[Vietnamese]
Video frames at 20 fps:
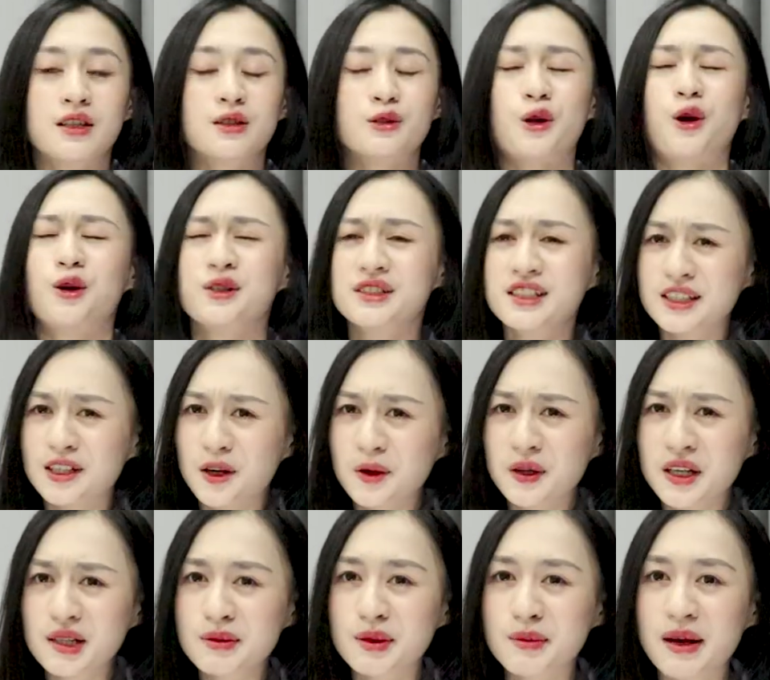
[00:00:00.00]
Nói gì đâu
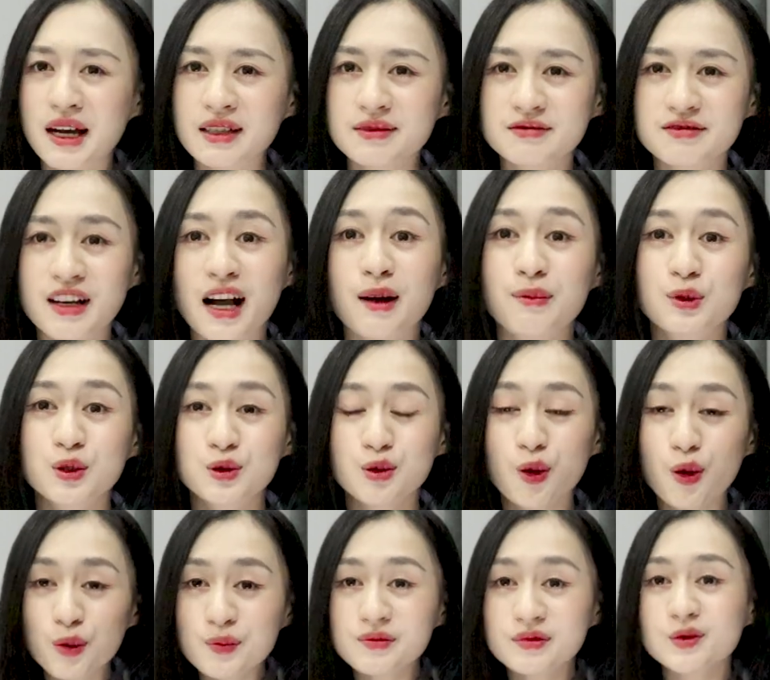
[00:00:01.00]
khi mà bạn vào một
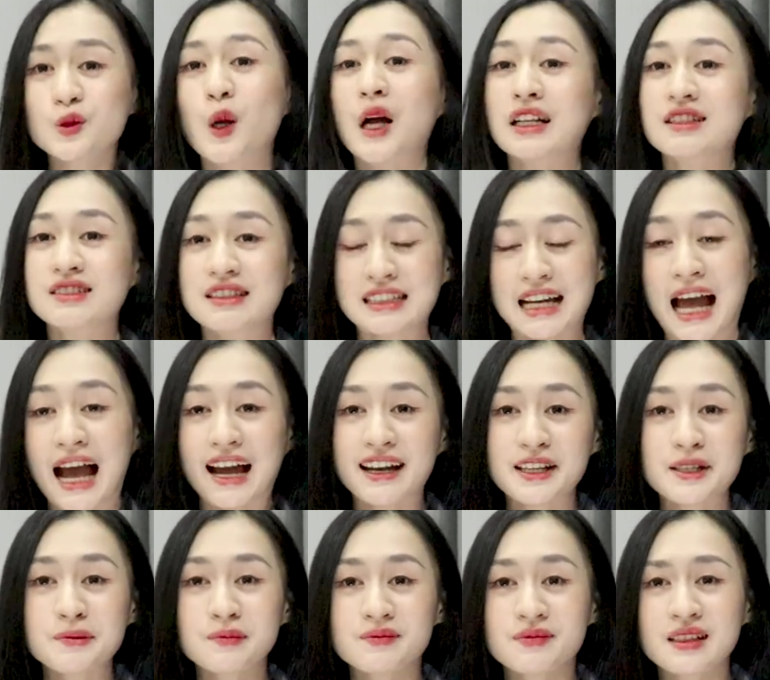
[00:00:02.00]
chỗ toàn người lạ
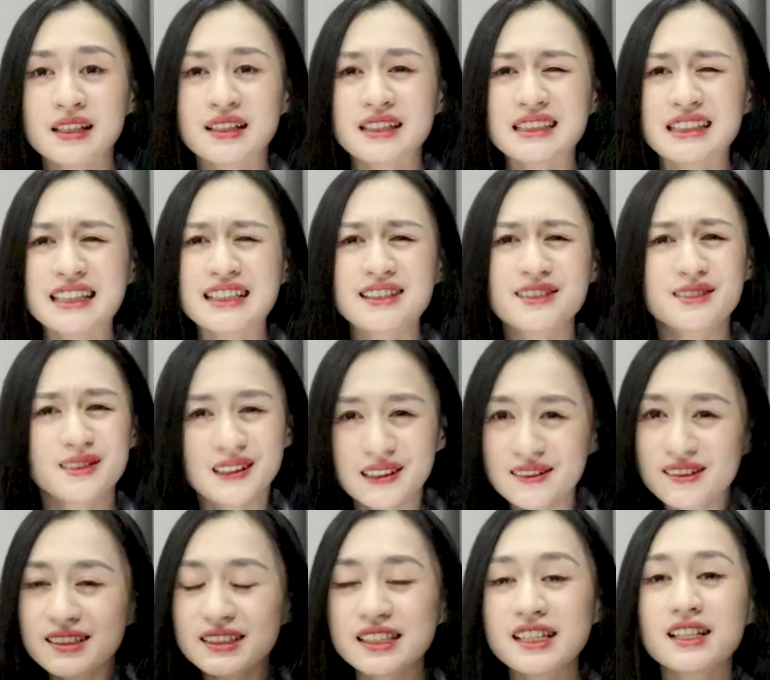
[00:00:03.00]
đi thì
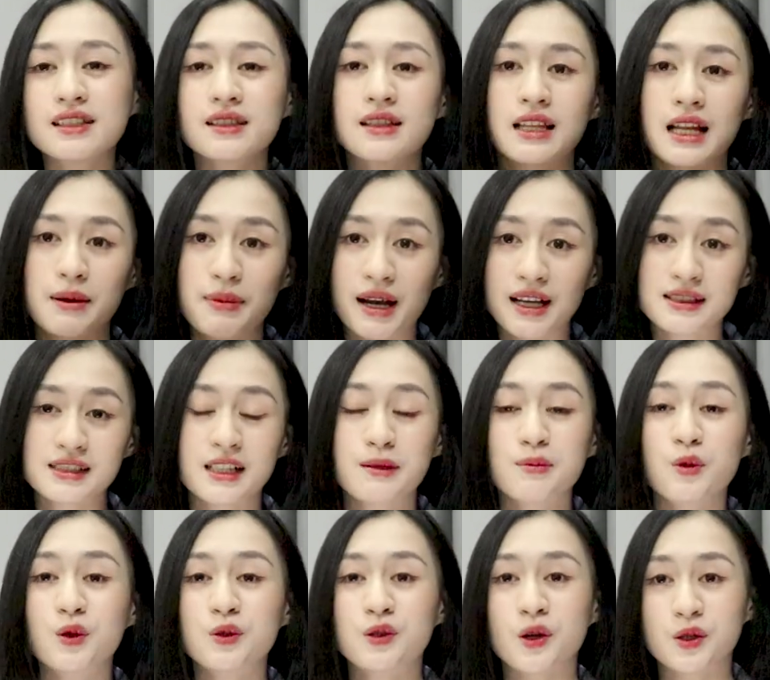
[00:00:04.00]
đương nhiên là bạn sẽ
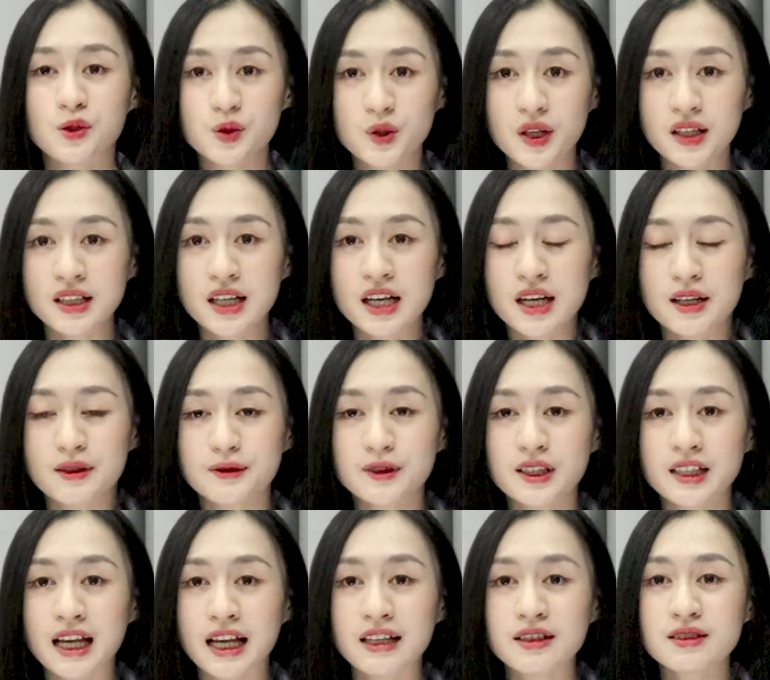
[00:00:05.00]
muốn nói chuyện
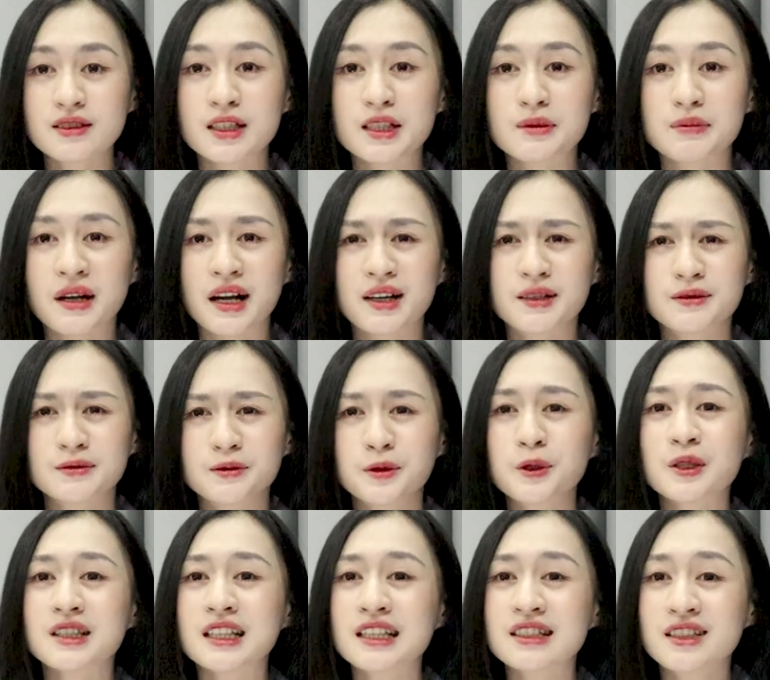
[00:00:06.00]
với cái người mà
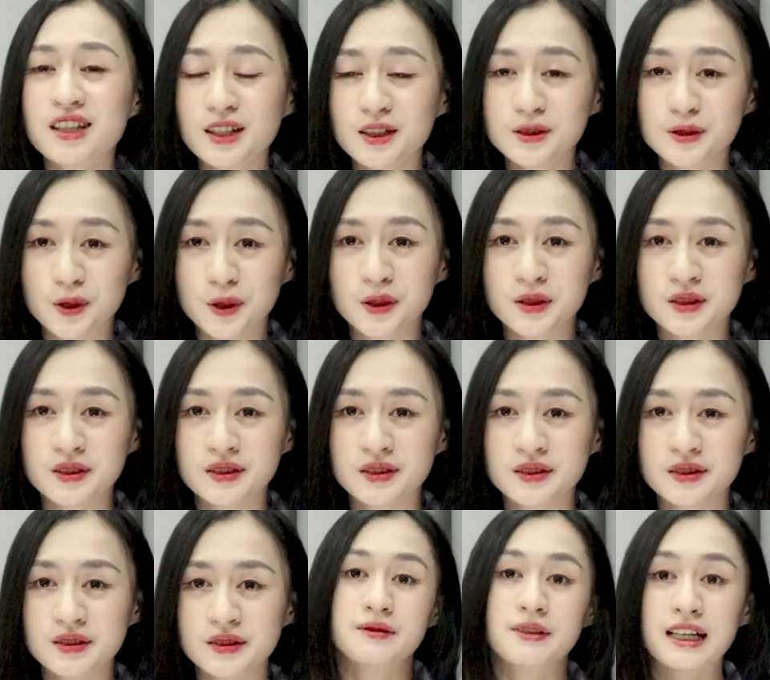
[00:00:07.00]
vui tính hơn rồi.
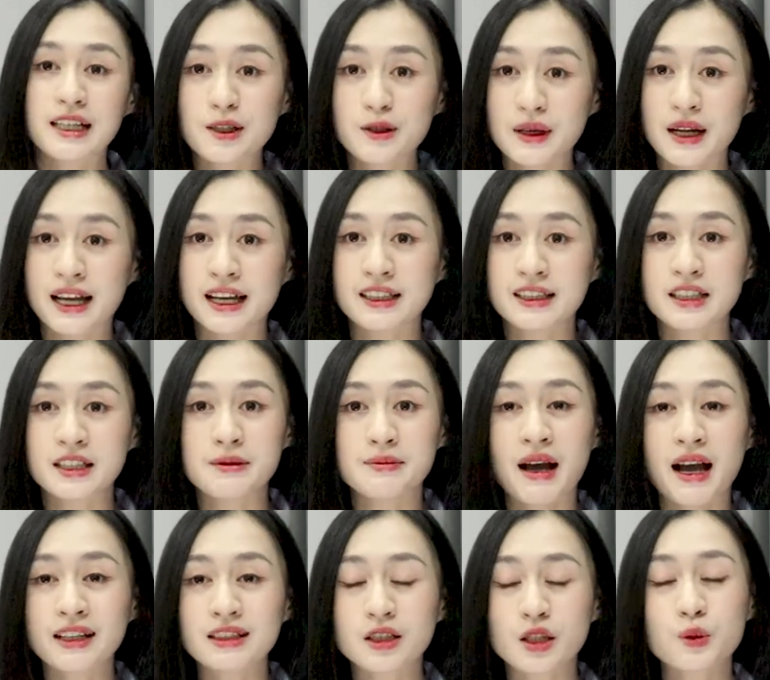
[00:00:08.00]
Và điều này thì
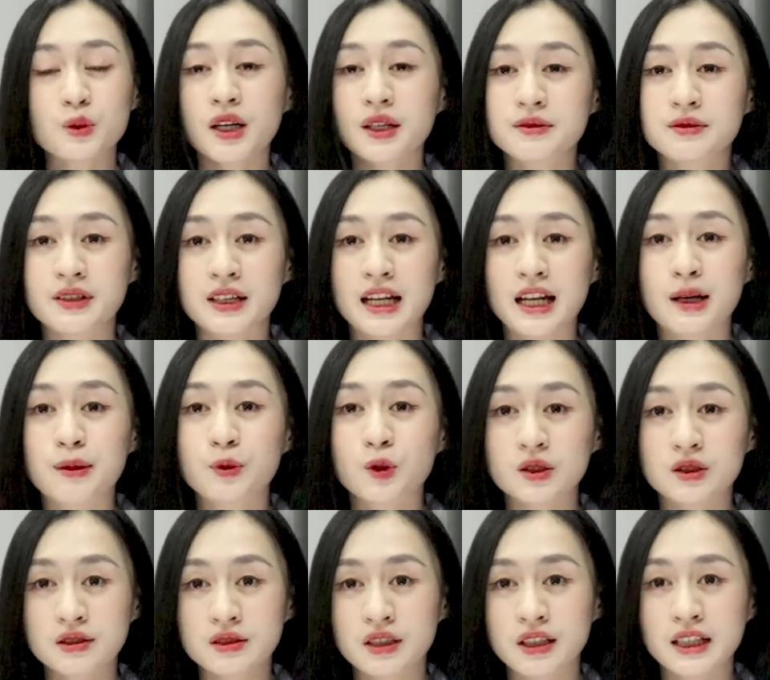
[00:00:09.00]
bạn không cần phải là
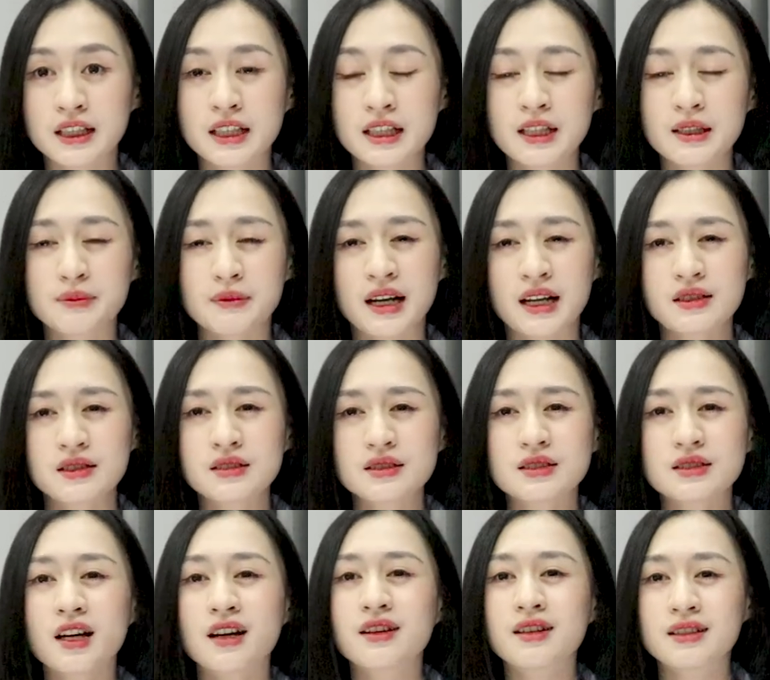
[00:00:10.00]
một người mà cứ
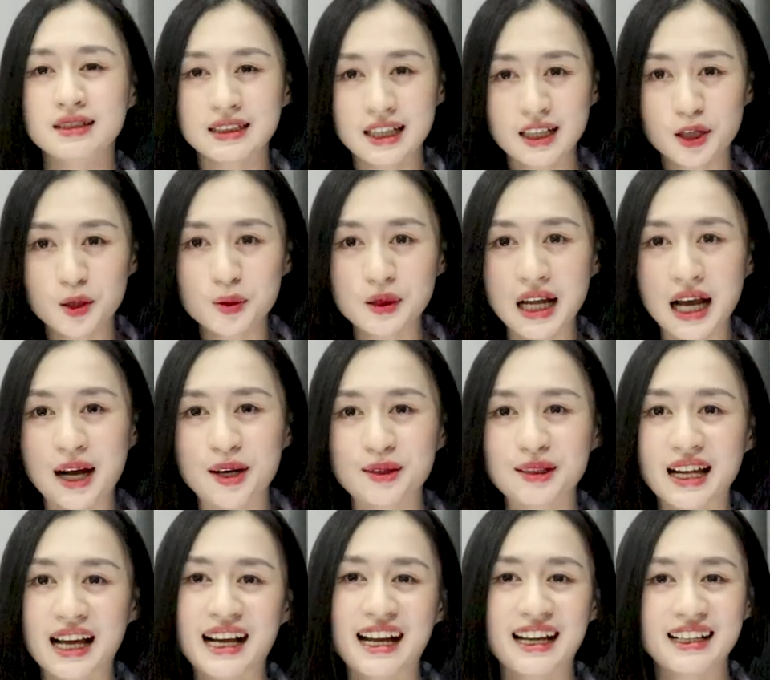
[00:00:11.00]
thở ra câu nào
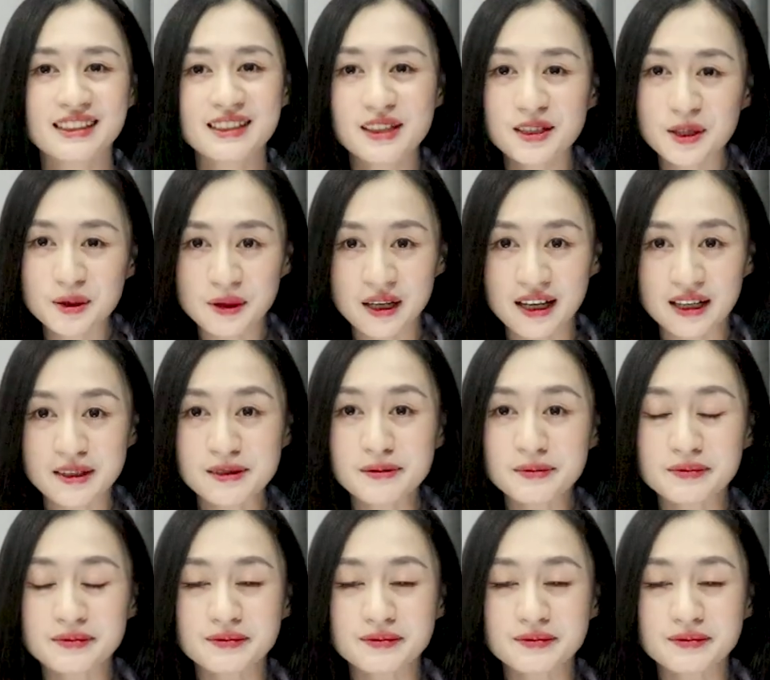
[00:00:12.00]
là hài hước câu đấy.